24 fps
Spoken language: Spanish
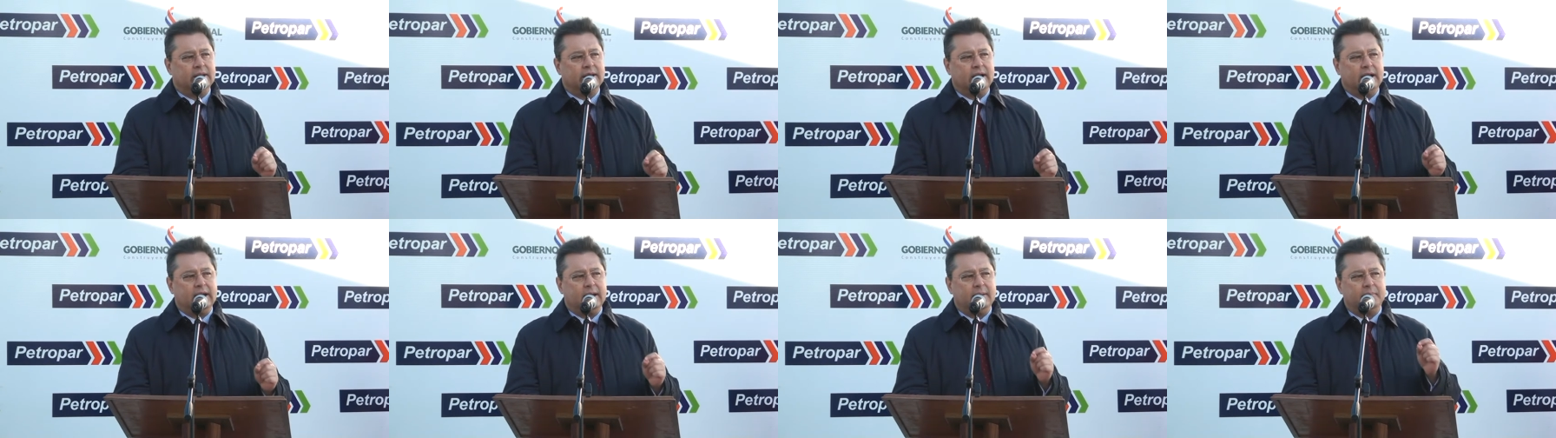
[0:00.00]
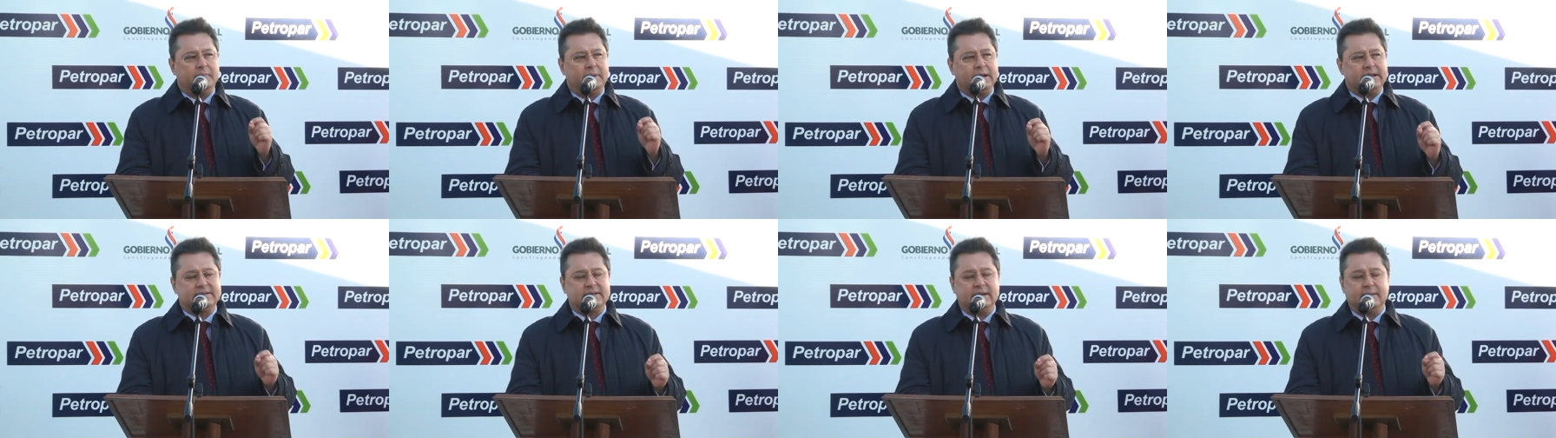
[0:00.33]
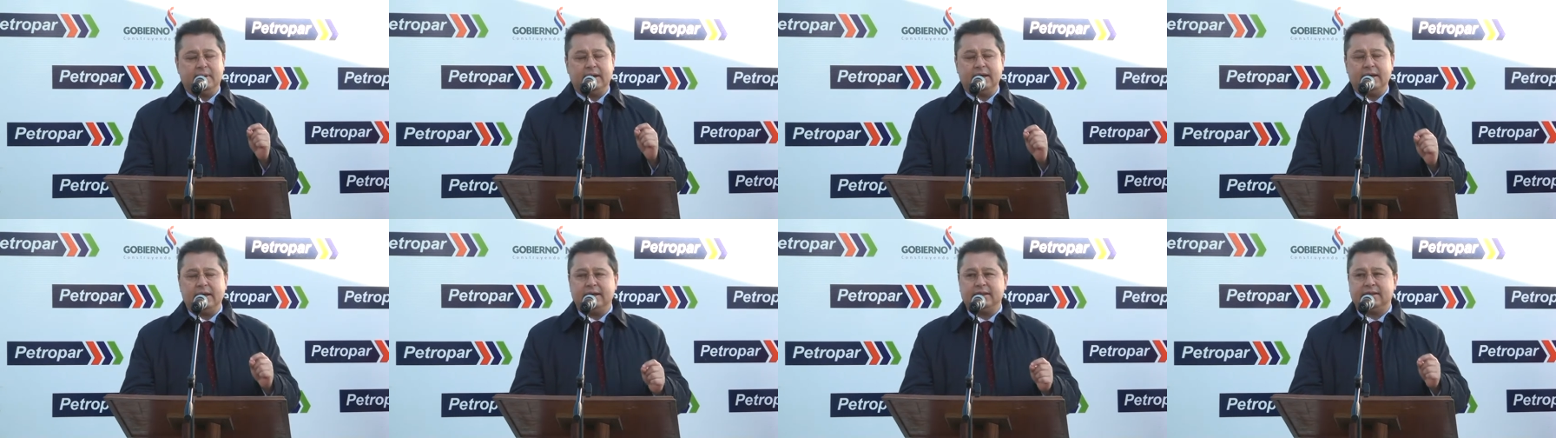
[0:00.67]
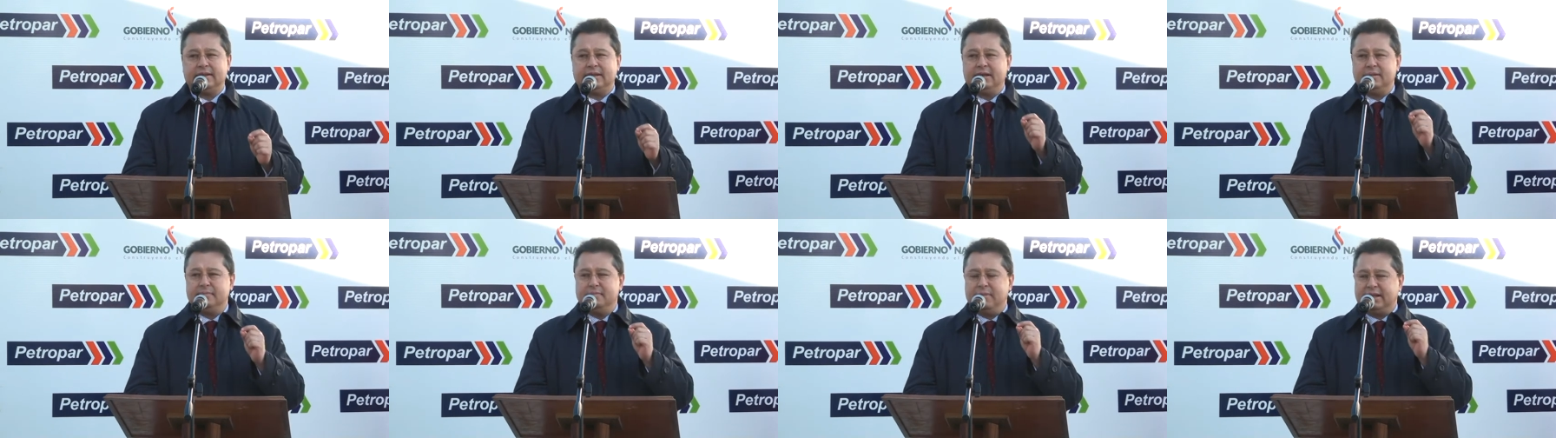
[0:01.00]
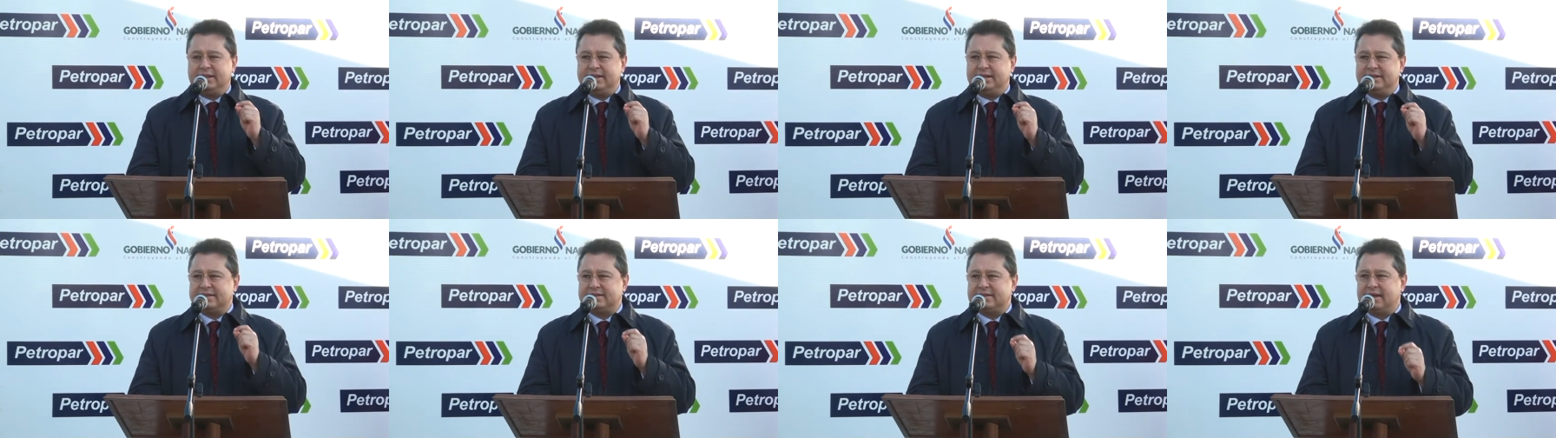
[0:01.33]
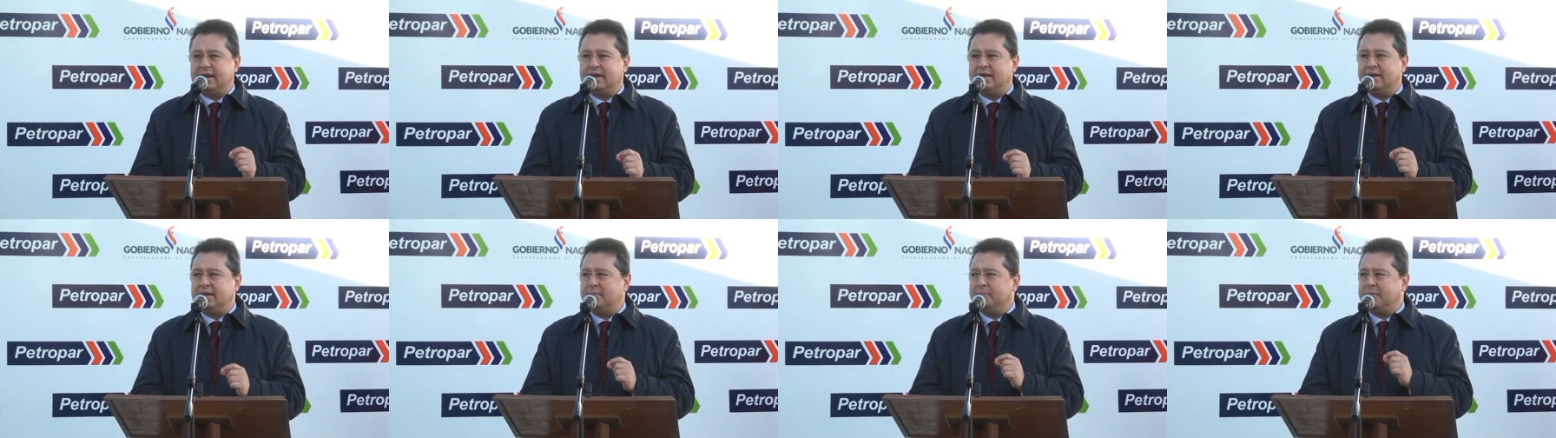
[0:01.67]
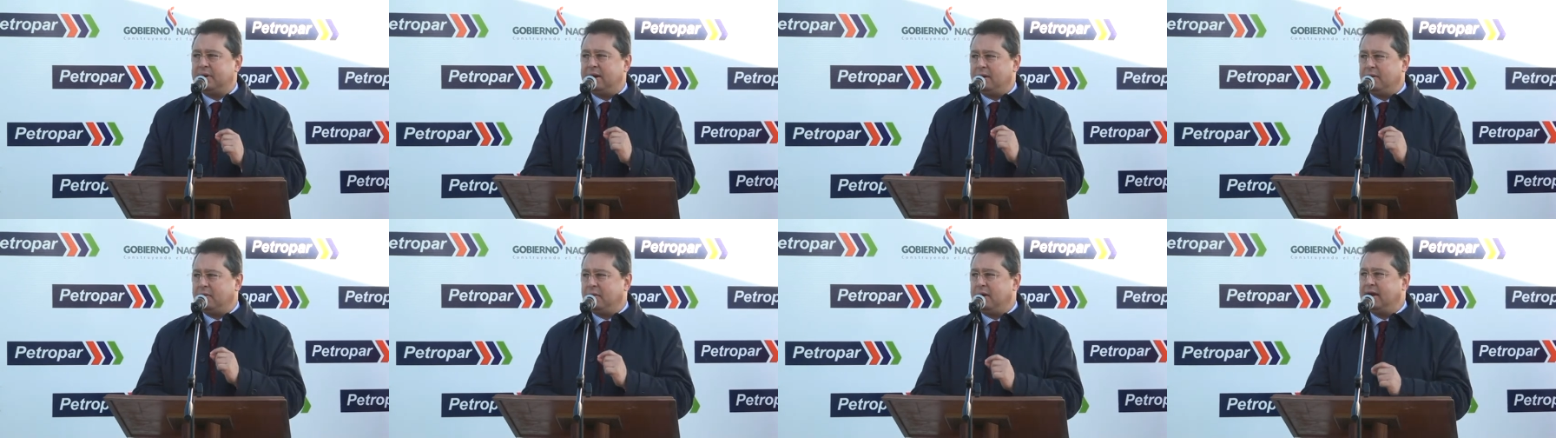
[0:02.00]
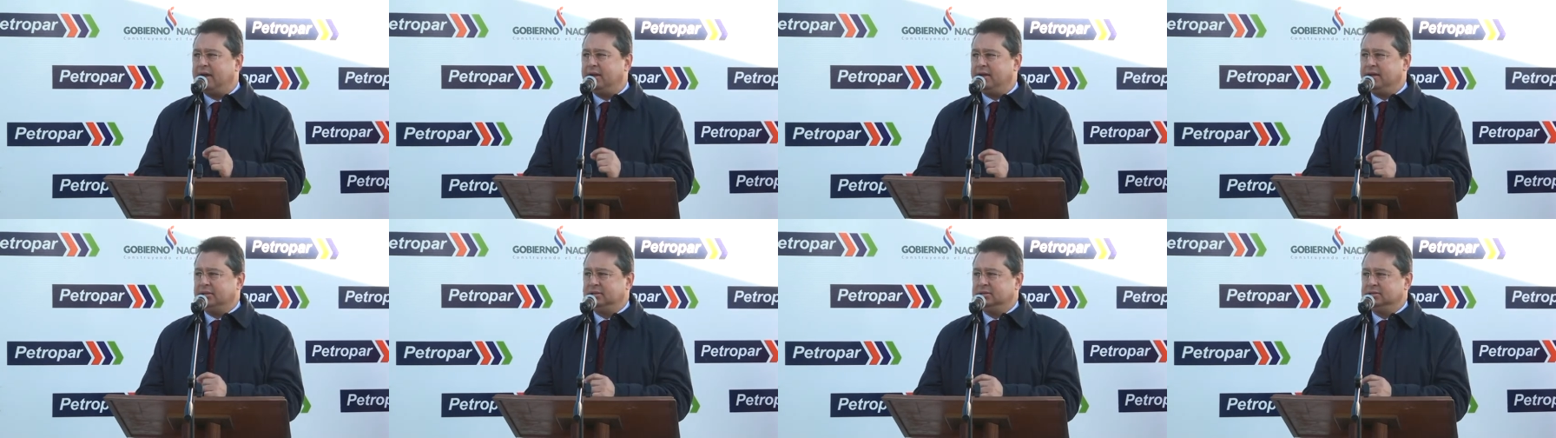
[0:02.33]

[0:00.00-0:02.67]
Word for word: de la empresa más estigmatizada del Paraguay.